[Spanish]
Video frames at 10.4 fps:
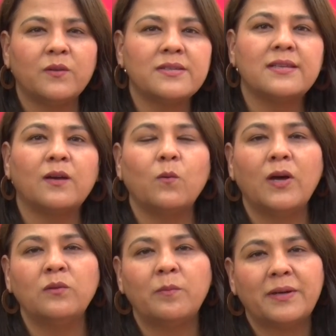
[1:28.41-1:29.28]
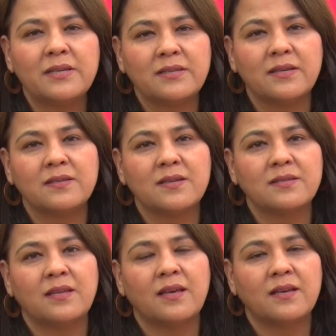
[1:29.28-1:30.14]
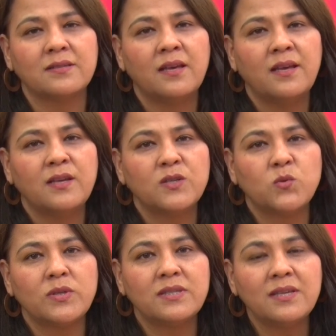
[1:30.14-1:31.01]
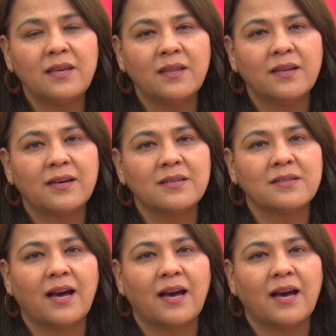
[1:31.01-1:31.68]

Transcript: ¿Desde cuándo aparecen estas ideas suicidas?